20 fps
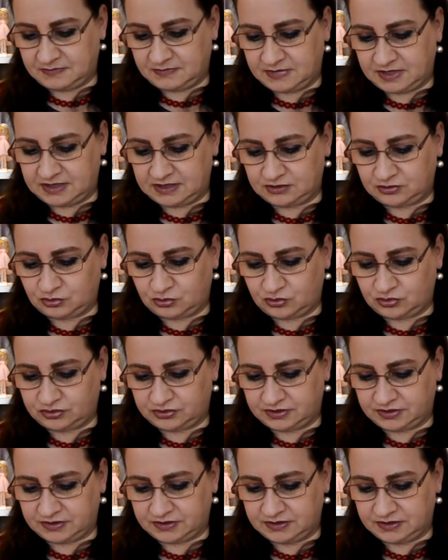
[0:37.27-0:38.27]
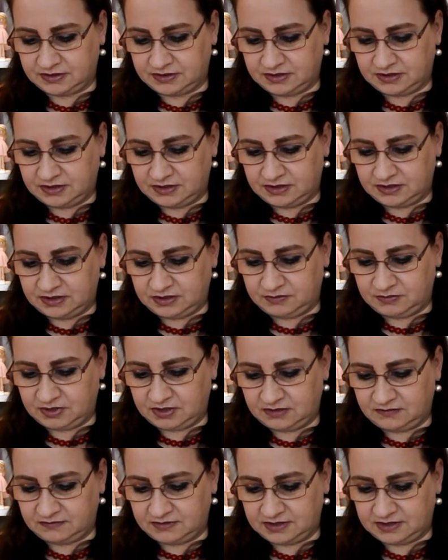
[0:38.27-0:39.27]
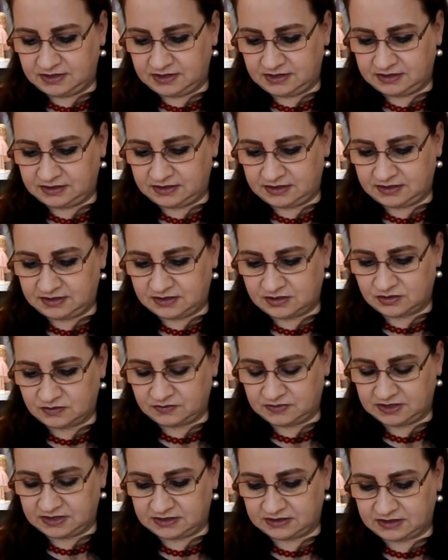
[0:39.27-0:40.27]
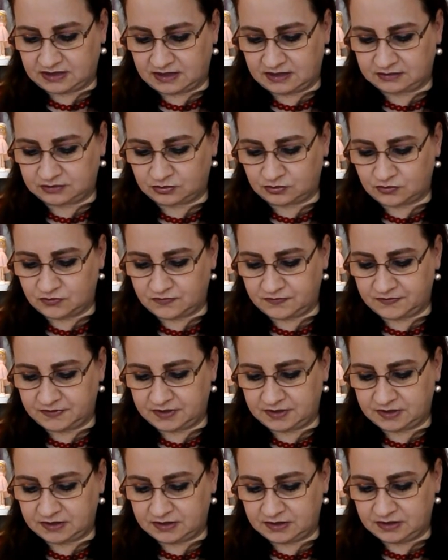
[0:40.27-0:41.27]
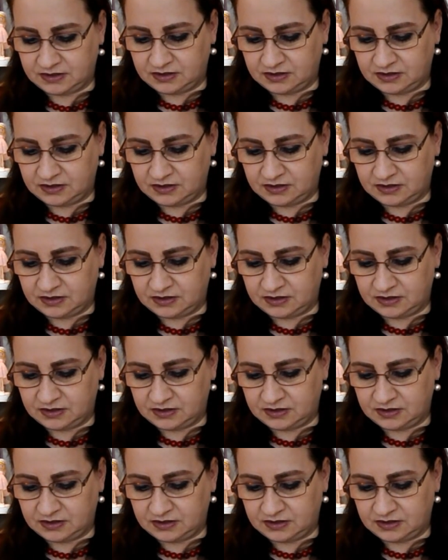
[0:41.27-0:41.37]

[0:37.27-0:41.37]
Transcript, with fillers: meine Tochter, immer wenn ich dich zum Diktat rufe,